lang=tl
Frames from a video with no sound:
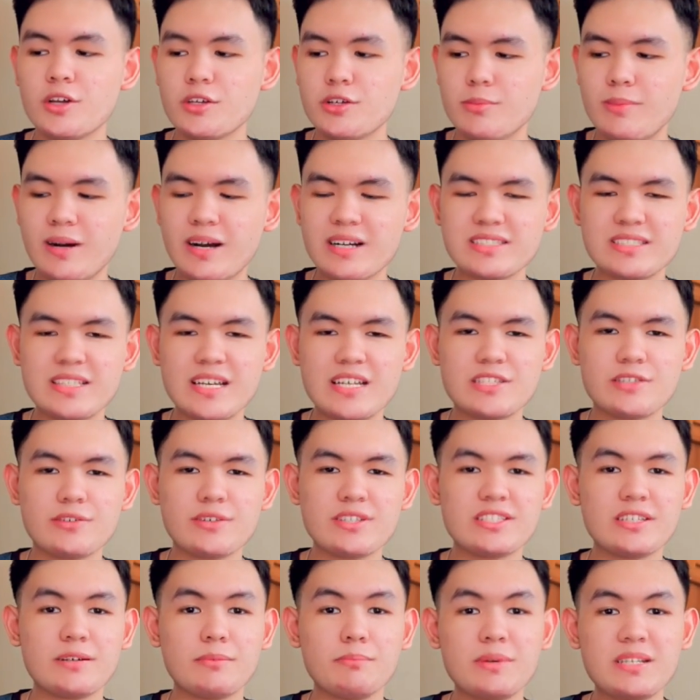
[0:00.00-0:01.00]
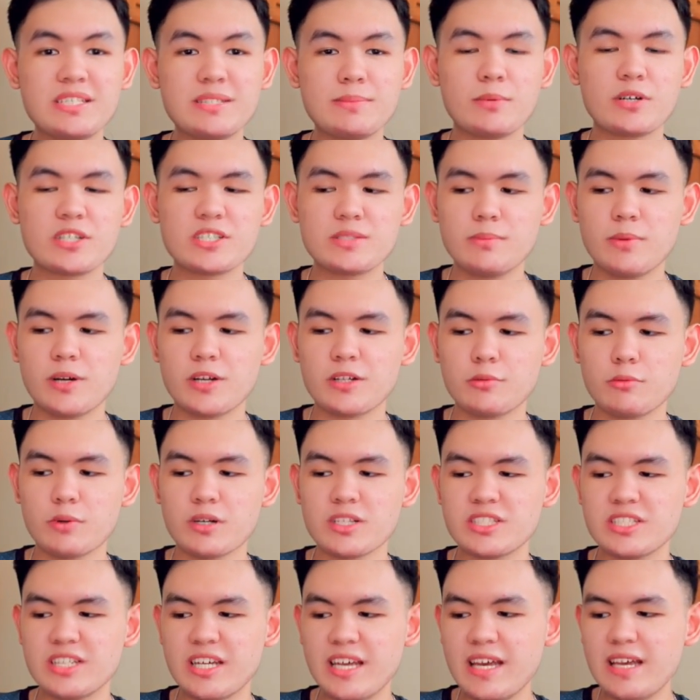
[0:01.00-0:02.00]
yung mga accessories ng mismong
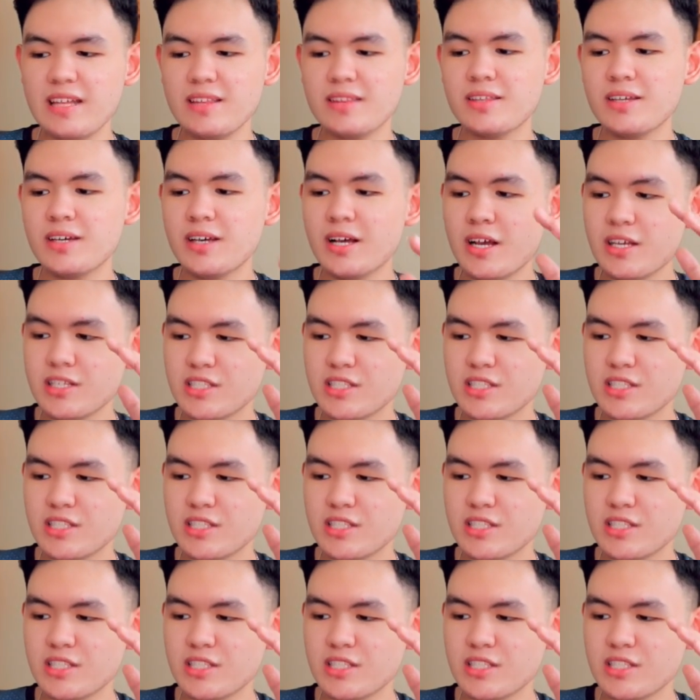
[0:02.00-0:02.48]
smartwatch and